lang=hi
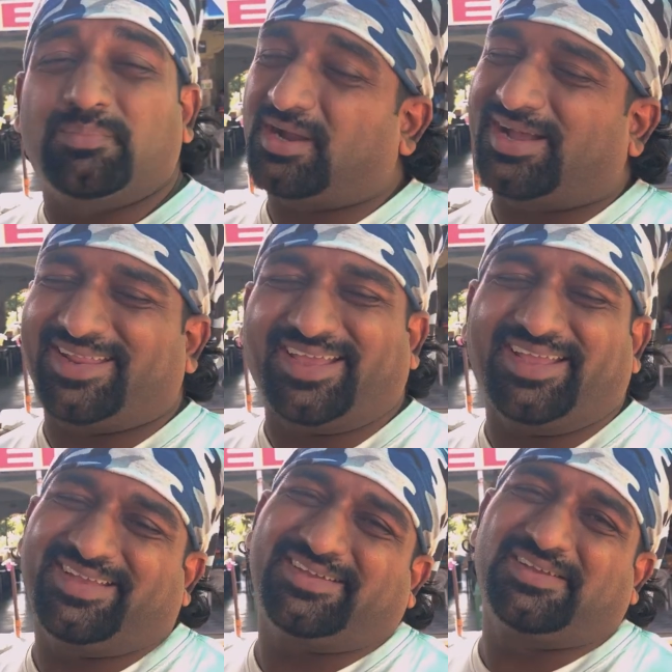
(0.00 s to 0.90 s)
भगाना है
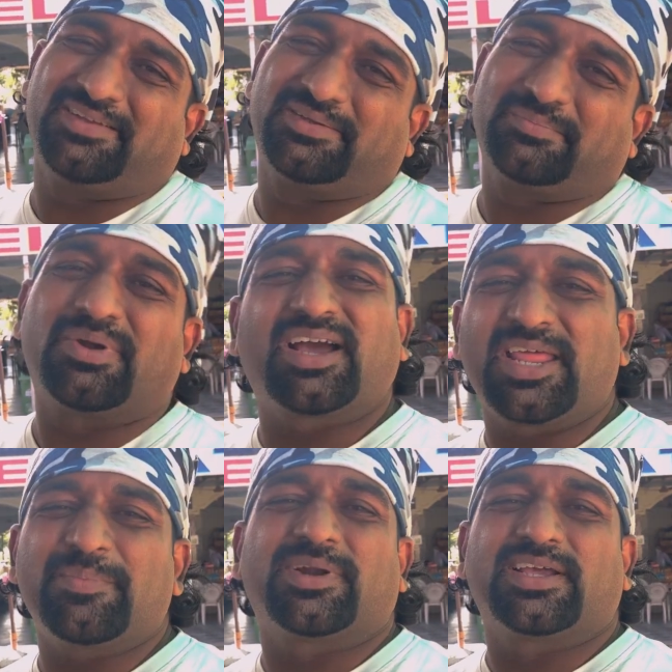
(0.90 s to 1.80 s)
भगाना
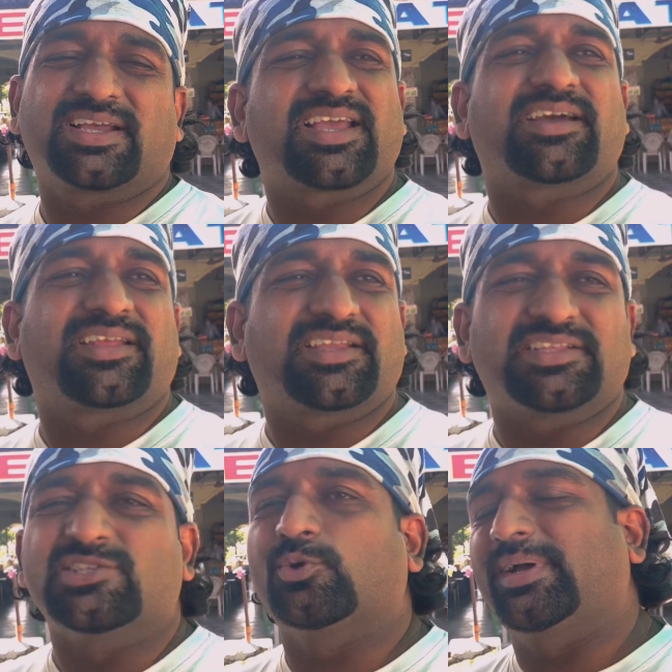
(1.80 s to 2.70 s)
ही पड़ेगा क्या करेंगे
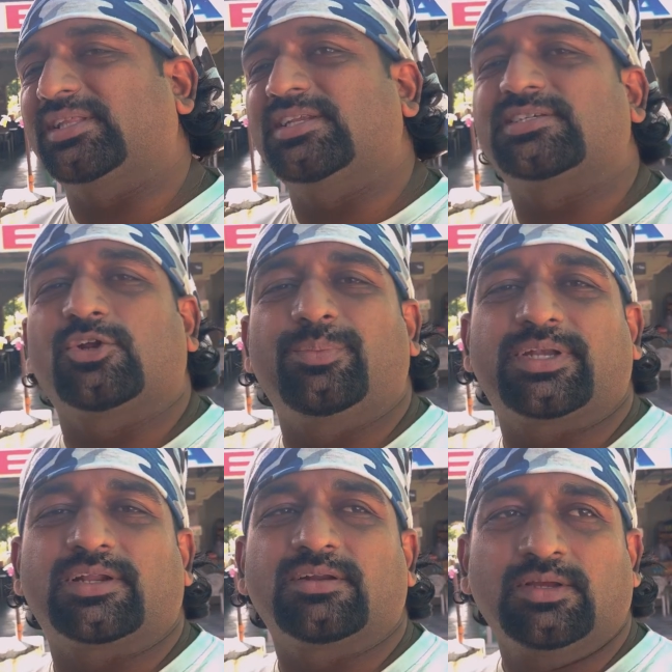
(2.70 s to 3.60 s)
345
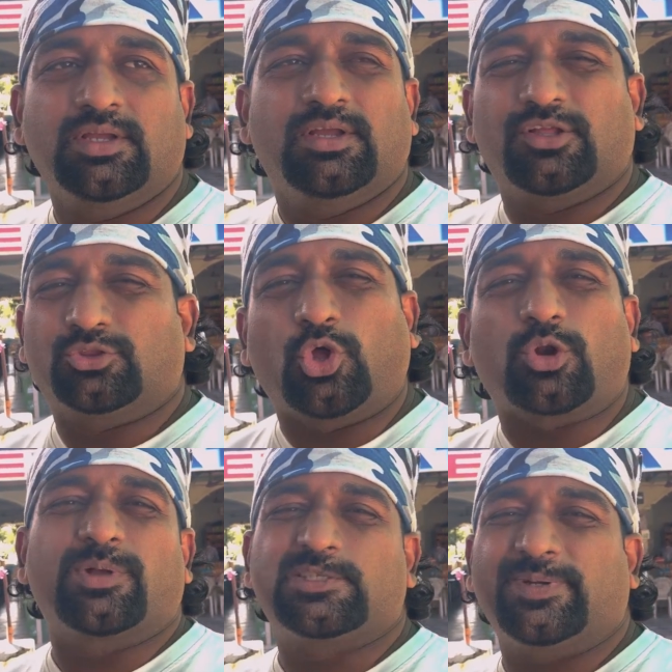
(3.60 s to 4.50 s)
किलोमीटर
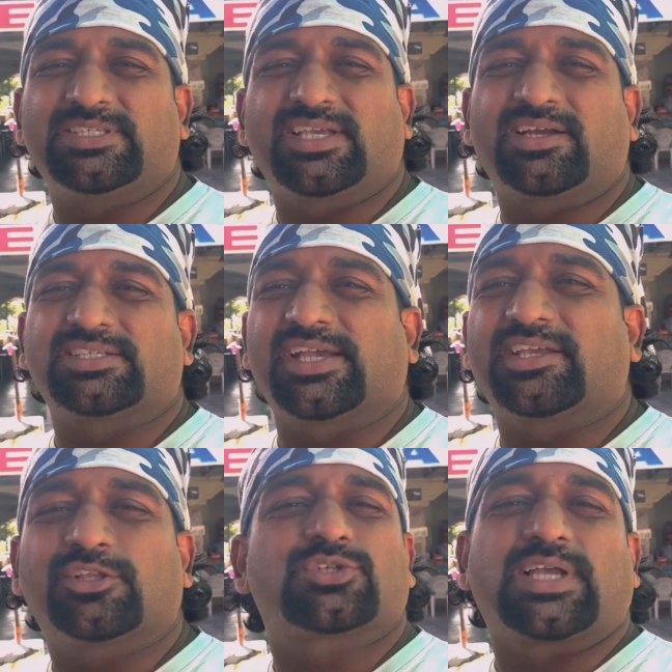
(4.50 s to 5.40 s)
नॉर्मल स्पीड से अगर
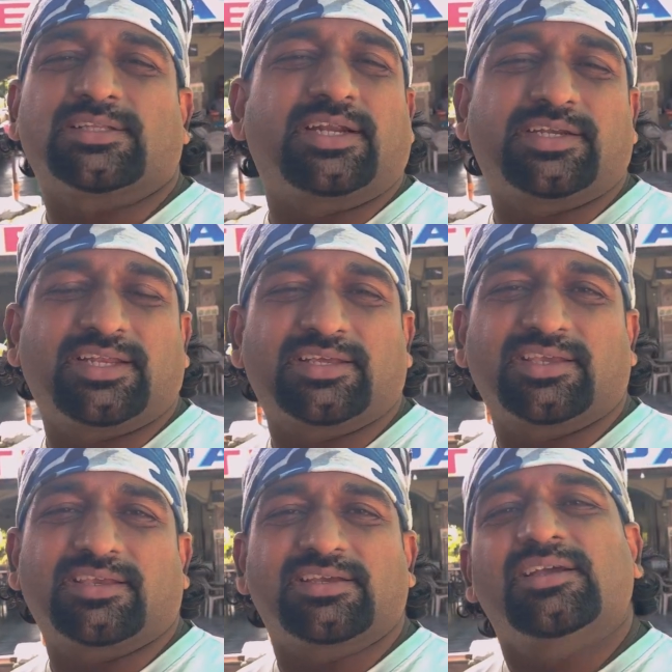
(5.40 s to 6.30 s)
जाएंगे तो सात घंटे
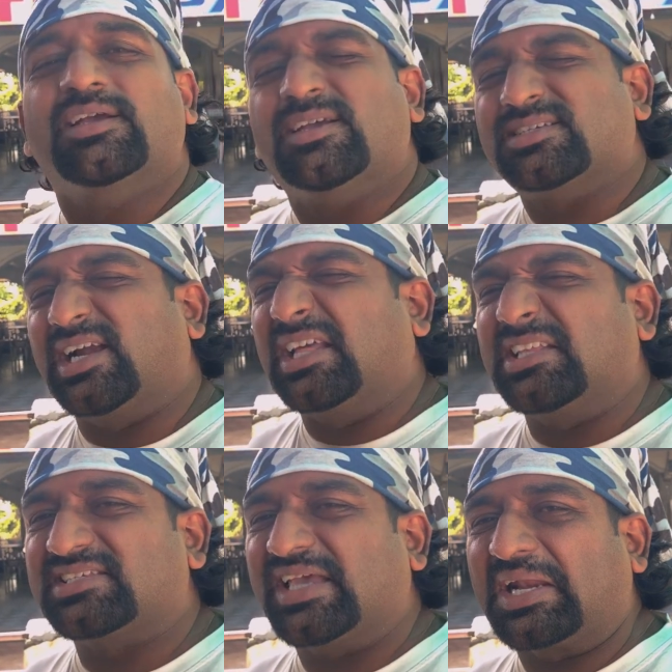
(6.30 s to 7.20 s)
लगेंगे साढ़े
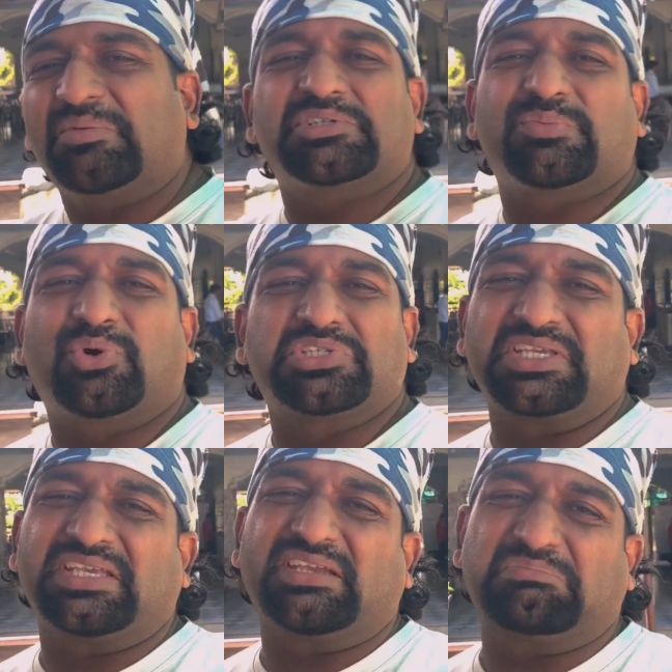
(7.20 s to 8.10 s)
दस ग्यारह बजे
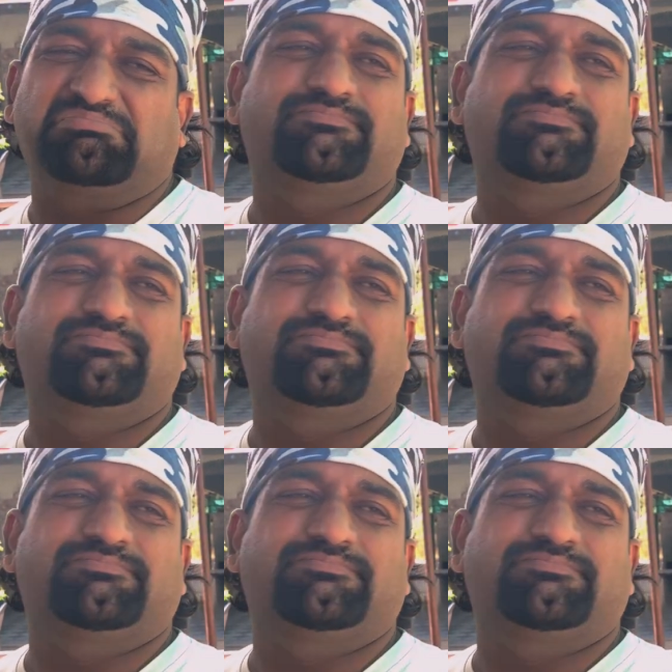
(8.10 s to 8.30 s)
पहुँचेंगे